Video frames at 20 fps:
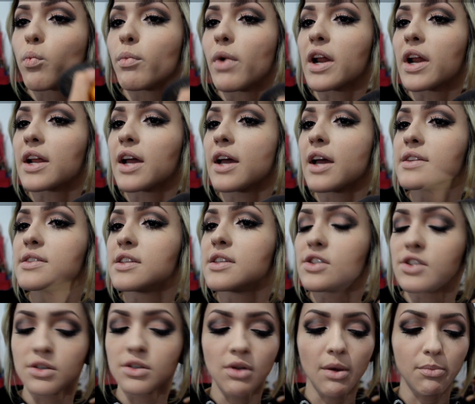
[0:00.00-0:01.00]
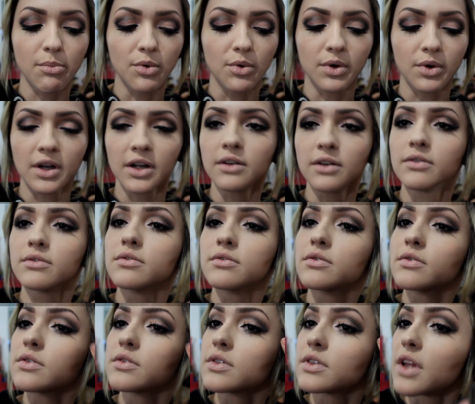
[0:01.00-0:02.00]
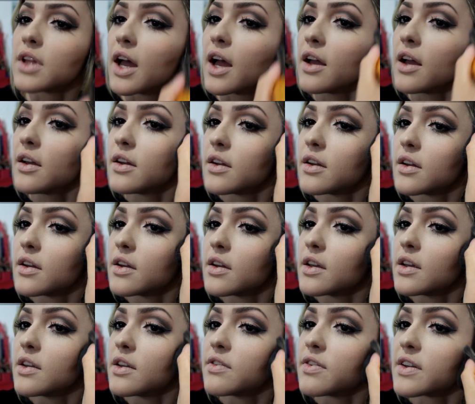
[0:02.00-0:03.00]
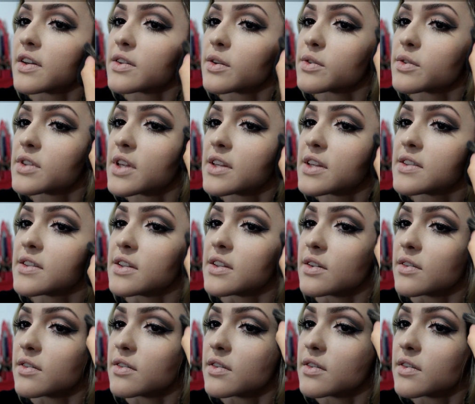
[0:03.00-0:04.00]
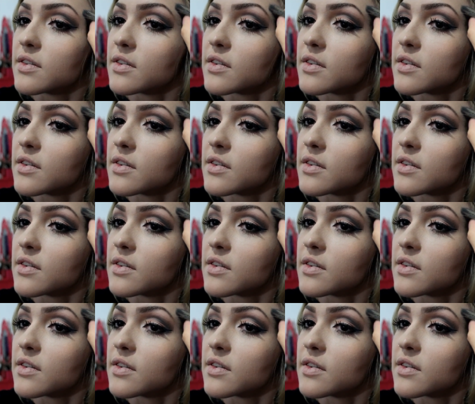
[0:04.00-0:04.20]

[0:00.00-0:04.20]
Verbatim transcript: marcar em sentido a boca, tá? E fazer um Czinho.